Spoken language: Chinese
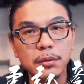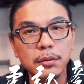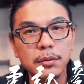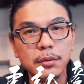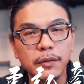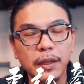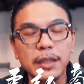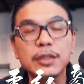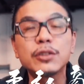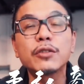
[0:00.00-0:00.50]
反
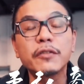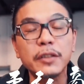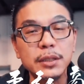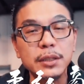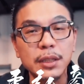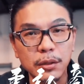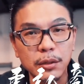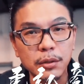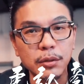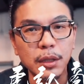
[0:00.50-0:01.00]
正就分
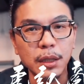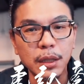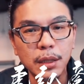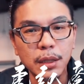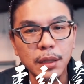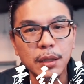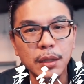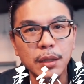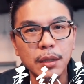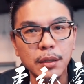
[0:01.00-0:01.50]
享就对了。
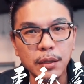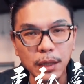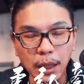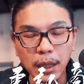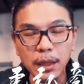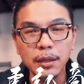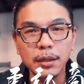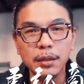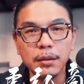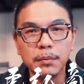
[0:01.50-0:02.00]
OK，
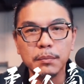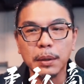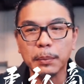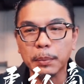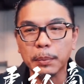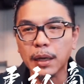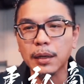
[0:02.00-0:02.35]
拜拜。